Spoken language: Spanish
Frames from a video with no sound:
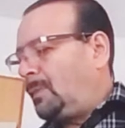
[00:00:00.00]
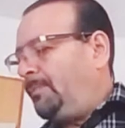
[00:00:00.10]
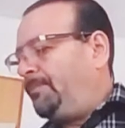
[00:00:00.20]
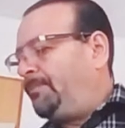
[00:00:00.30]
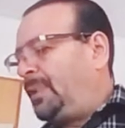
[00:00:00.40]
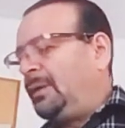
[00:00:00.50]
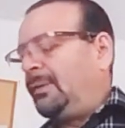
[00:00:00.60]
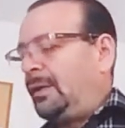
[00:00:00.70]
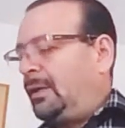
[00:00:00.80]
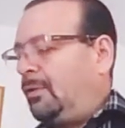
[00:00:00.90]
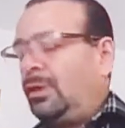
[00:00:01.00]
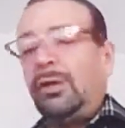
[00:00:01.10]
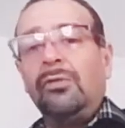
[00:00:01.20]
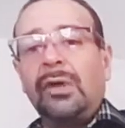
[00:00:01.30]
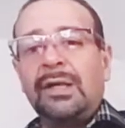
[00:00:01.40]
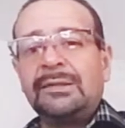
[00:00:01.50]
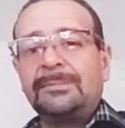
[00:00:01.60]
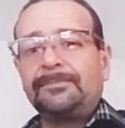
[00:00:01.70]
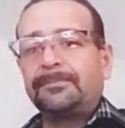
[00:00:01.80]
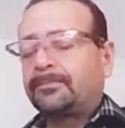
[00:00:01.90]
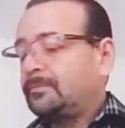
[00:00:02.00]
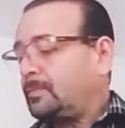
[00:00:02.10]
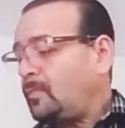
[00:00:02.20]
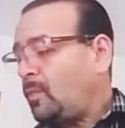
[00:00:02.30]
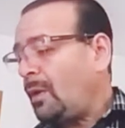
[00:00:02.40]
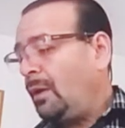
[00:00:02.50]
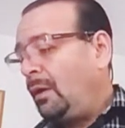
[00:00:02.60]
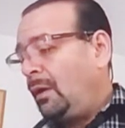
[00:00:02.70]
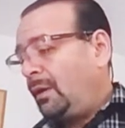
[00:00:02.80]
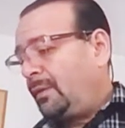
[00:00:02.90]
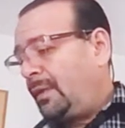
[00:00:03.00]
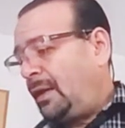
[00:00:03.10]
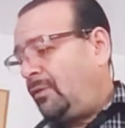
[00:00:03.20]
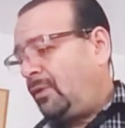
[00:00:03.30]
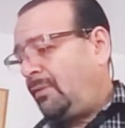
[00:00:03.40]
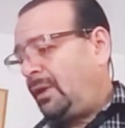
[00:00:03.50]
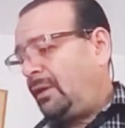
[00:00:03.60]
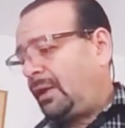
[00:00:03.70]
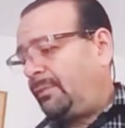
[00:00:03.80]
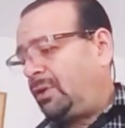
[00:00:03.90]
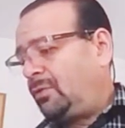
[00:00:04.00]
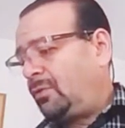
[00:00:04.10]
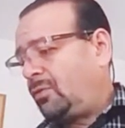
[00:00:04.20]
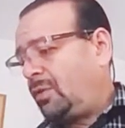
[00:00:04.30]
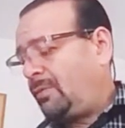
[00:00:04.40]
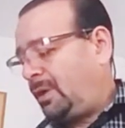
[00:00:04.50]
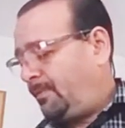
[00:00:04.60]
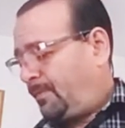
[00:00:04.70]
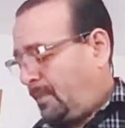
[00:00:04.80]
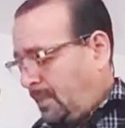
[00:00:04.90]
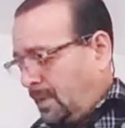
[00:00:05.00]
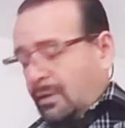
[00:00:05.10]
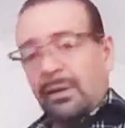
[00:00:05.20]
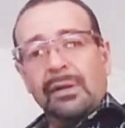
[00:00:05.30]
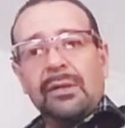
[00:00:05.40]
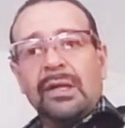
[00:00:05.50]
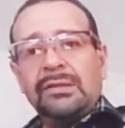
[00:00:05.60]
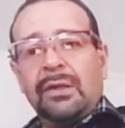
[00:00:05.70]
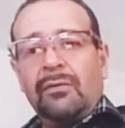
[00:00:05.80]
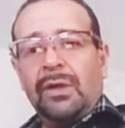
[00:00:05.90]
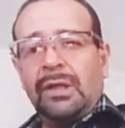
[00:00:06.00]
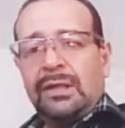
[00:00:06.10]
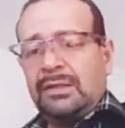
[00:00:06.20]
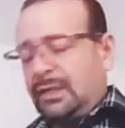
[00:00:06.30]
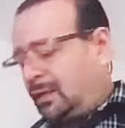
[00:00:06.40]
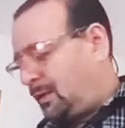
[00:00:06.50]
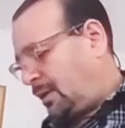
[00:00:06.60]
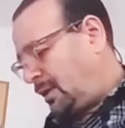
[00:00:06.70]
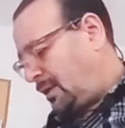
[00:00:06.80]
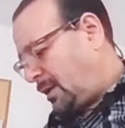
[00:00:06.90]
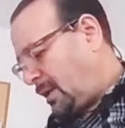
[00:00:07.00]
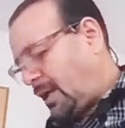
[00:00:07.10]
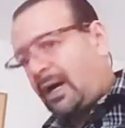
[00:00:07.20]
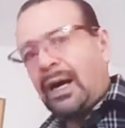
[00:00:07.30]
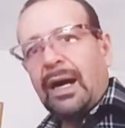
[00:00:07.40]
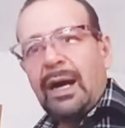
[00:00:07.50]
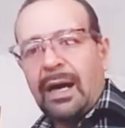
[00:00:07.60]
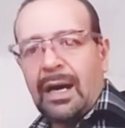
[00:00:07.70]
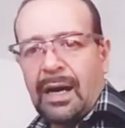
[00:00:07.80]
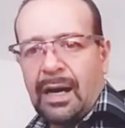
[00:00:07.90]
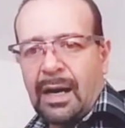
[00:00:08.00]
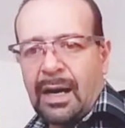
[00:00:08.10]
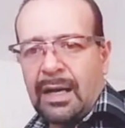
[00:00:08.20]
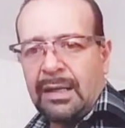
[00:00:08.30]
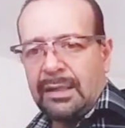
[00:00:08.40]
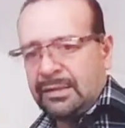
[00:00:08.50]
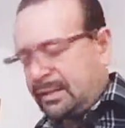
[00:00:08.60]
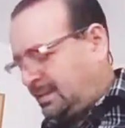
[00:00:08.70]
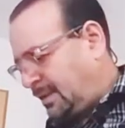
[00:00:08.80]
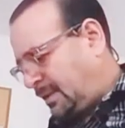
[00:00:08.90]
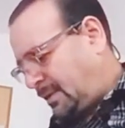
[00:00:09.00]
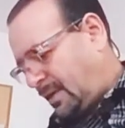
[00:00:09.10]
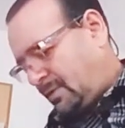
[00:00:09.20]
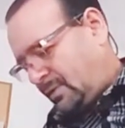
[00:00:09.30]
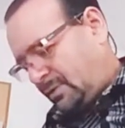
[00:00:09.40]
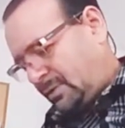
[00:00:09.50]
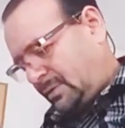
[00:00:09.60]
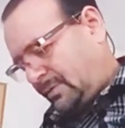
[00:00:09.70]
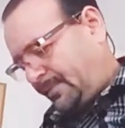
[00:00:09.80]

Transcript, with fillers: del Evangelio de Lucas, del 9, capítulo 9, del 57 al 62